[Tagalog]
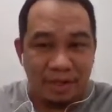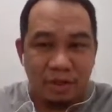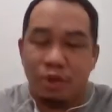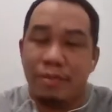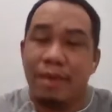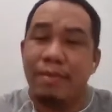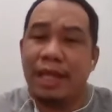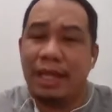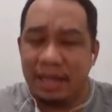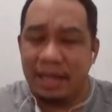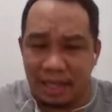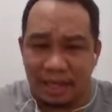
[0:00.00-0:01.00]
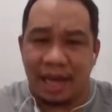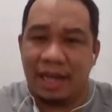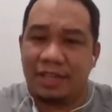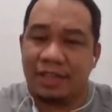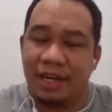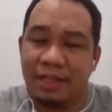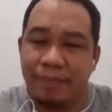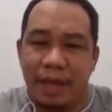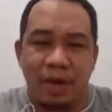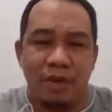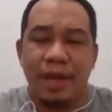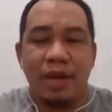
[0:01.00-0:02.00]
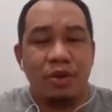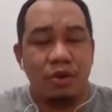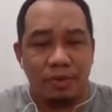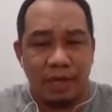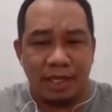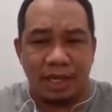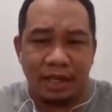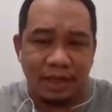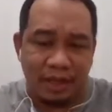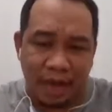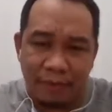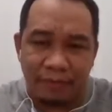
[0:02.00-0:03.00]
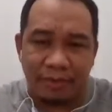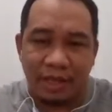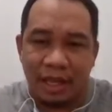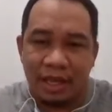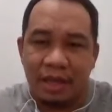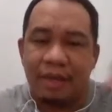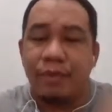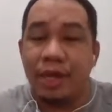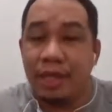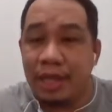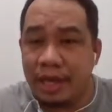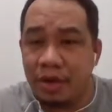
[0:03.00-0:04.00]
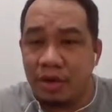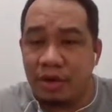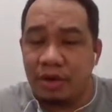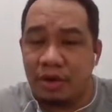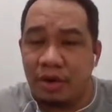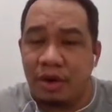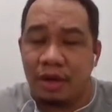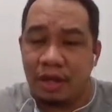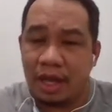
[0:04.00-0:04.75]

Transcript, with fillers: So may madadagdag na hazards. Pero mer yung isang draft, pwede na yon no?